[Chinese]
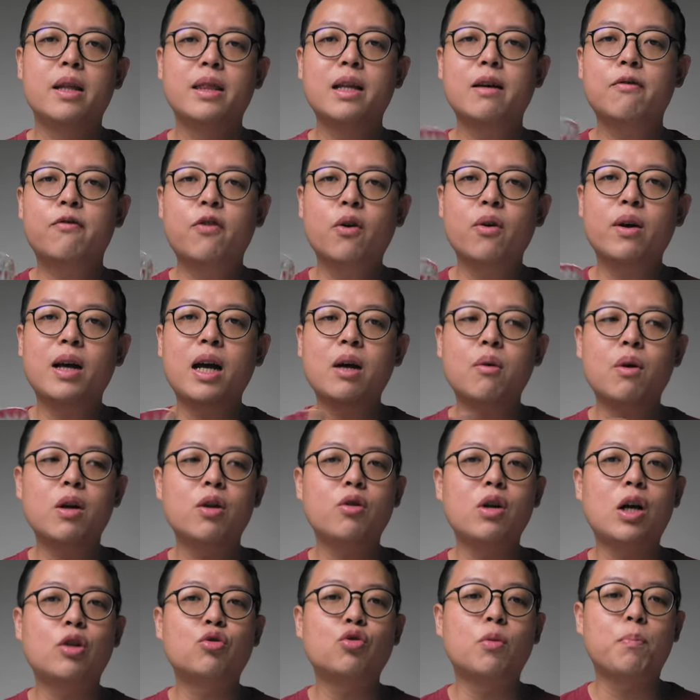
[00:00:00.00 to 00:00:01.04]
那风味开
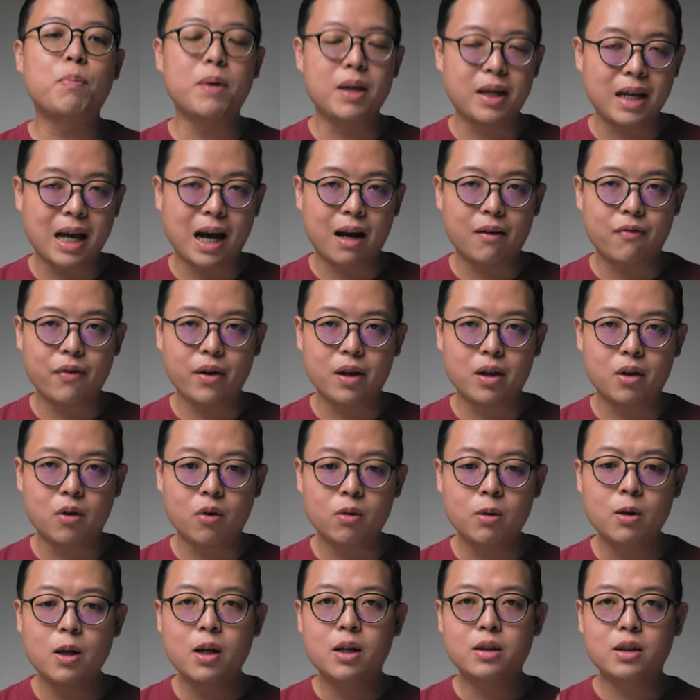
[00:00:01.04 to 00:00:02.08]
关用来做冰咖啡
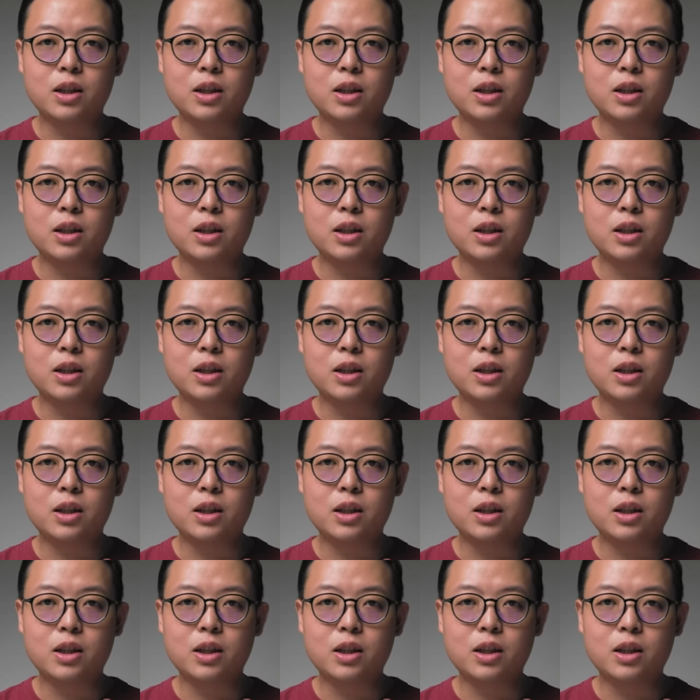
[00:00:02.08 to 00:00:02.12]
呢，